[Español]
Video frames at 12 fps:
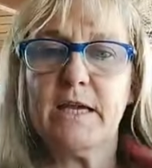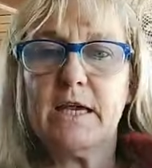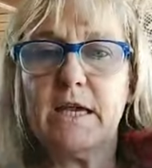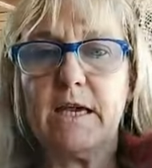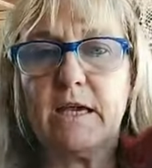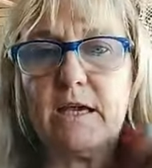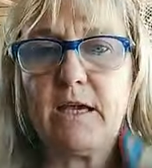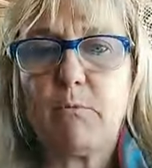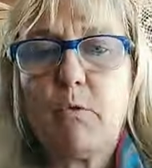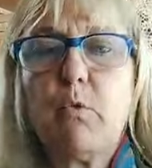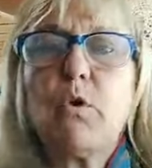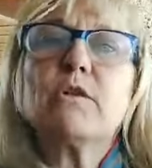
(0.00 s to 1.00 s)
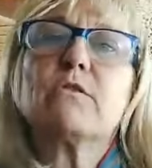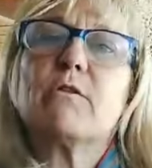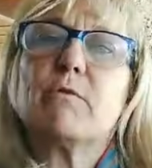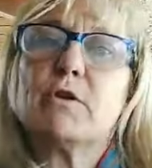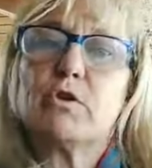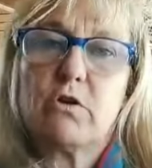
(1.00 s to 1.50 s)
Eh, hemos vuelto a
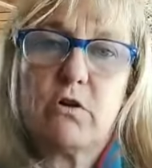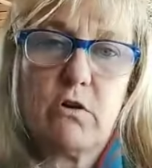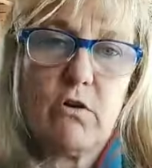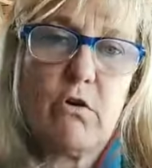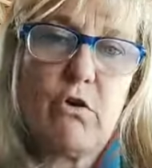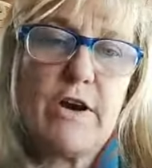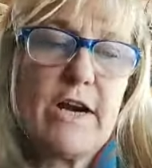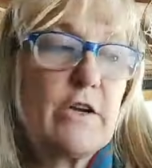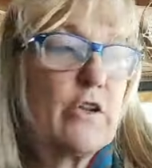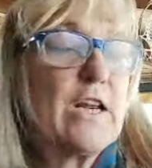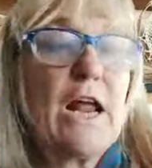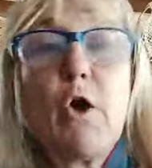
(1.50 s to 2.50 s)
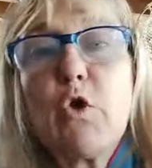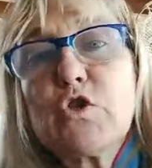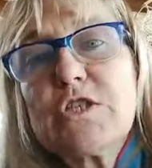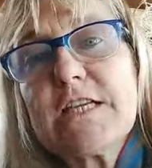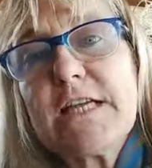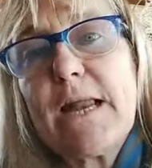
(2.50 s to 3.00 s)
nuestro horario de las
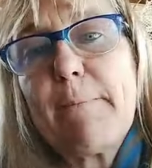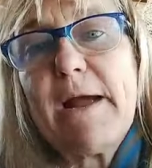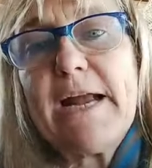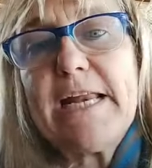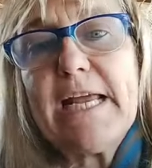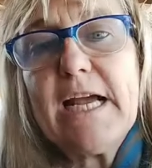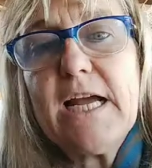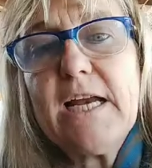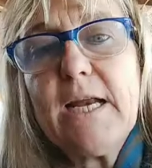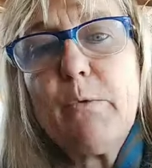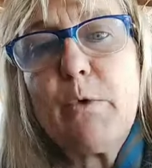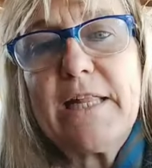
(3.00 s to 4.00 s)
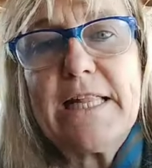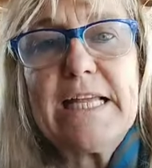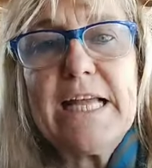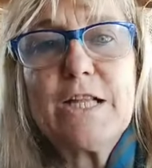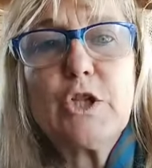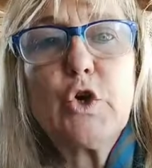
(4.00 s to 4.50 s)
11 de la mañana. Buen
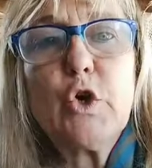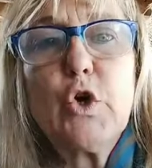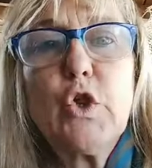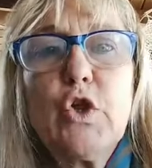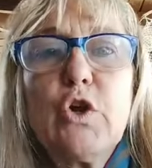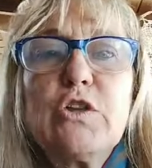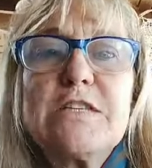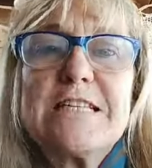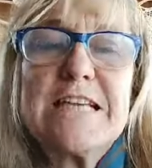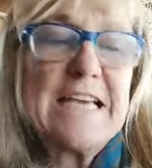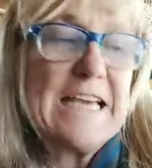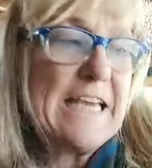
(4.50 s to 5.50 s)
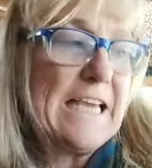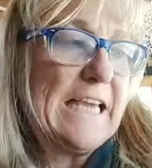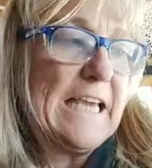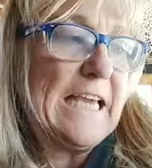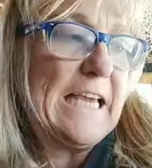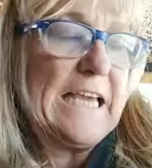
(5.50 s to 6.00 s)
día a todos.
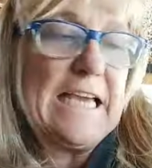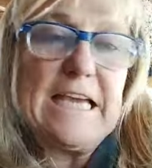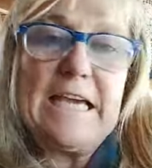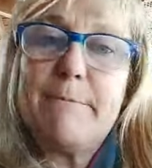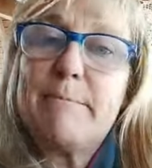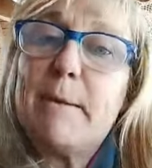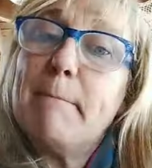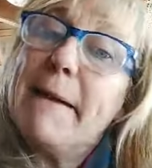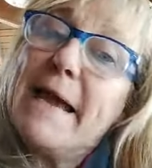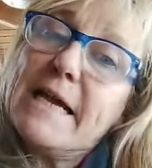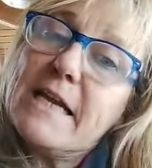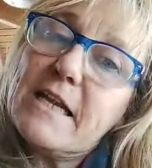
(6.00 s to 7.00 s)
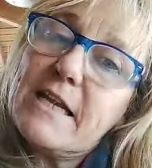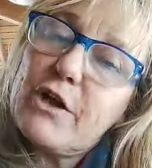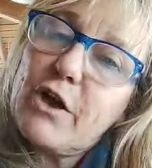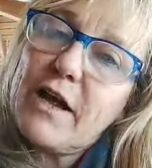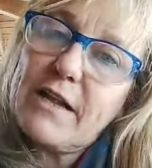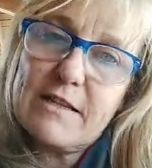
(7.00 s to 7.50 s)
Eh,
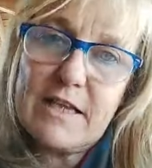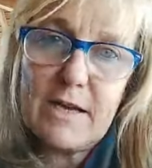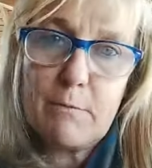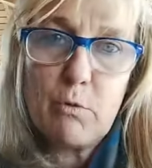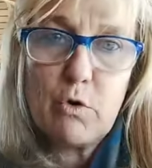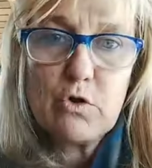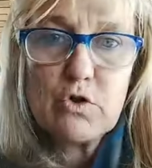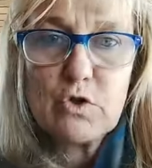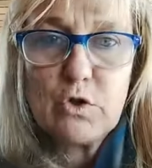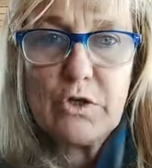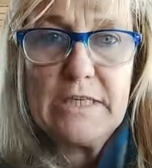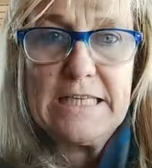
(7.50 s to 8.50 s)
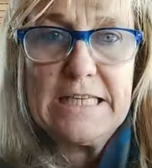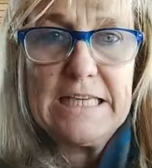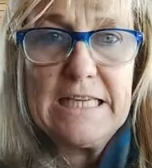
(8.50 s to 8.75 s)
bienvenidos a este hermoso y,